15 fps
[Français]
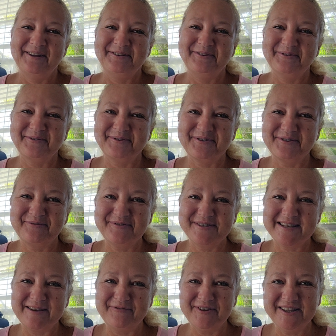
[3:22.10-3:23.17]
donc je
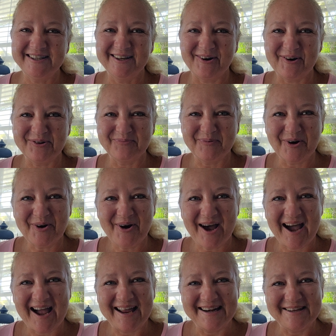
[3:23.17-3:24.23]
vous invite grandement
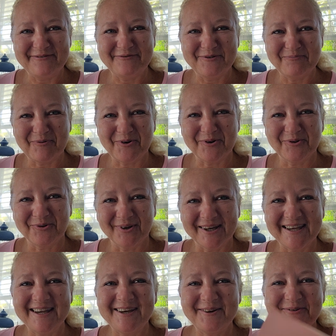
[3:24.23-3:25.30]
à aller vous le
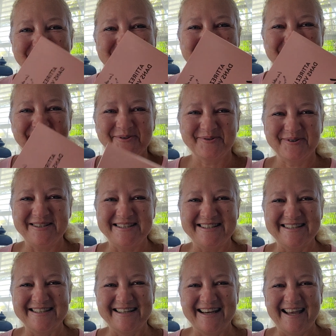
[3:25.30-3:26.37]
procurer
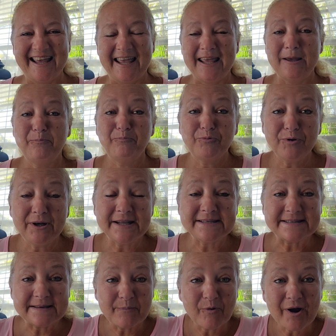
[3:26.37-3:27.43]
aujourd'hui. Et puis,
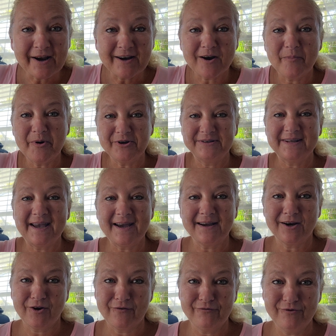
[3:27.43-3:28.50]
laissez-moi un commentaire
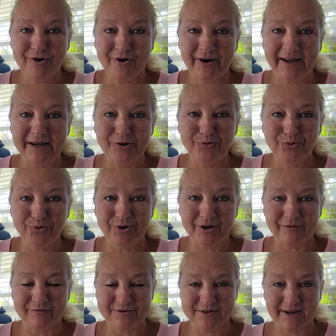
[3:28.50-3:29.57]
quand vous l'aurez lu,
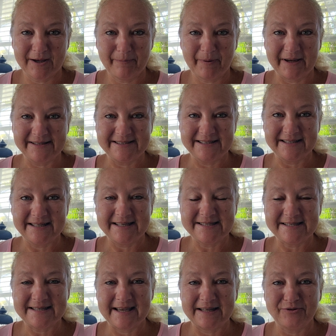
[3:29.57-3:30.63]
quand vous aurez pratiqué
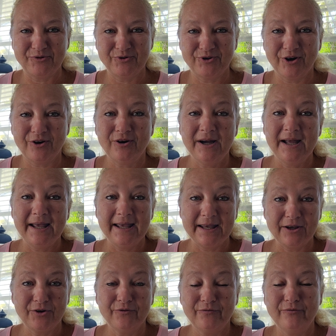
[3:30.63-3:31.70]
ce qu'il y a dedans
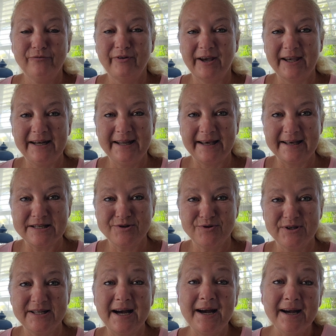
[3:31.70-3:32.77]
et que vous verrez les
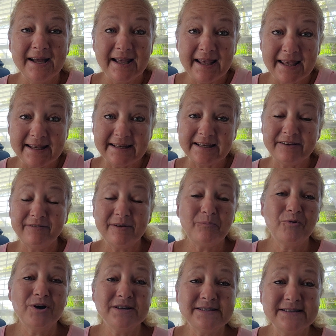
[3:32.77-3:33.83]
résultats.
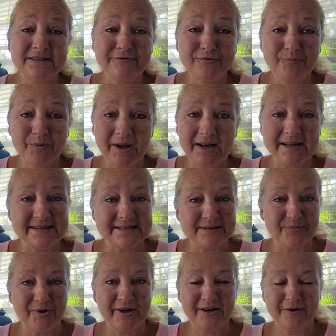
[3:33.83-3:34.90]
Écrivez-moi, s'il vous plaît,
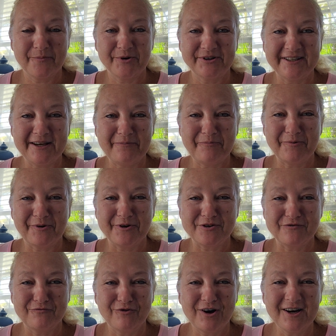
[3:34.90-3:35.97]
laissez-moi un commentaire pour que
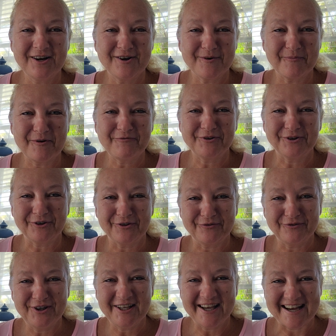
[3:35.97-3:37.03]
je vois comment votre
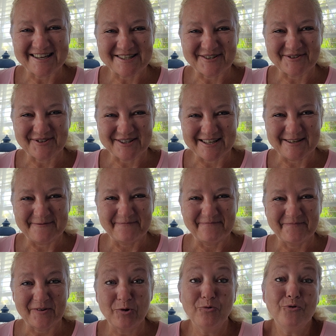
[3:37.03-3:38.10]
vie a changé.
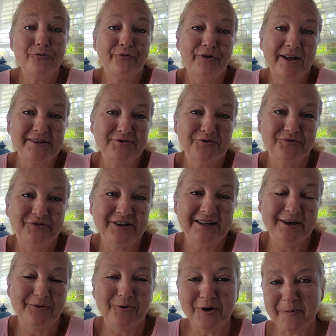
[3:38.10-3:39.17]
Ou faites une
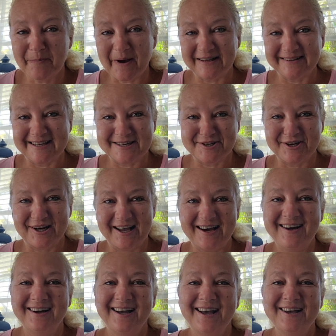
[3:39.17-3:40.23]
vidéo et
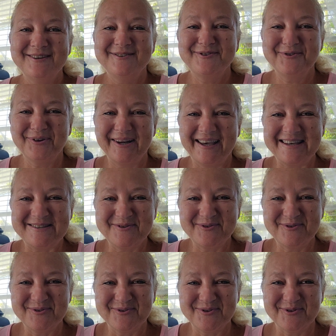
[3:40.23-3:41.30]
partagez-la sur les réseaux
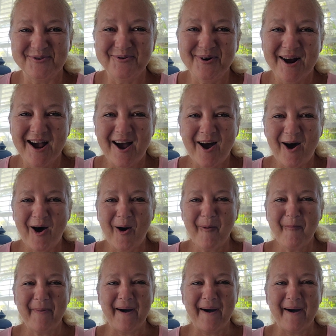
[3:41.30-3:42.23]
sociaux en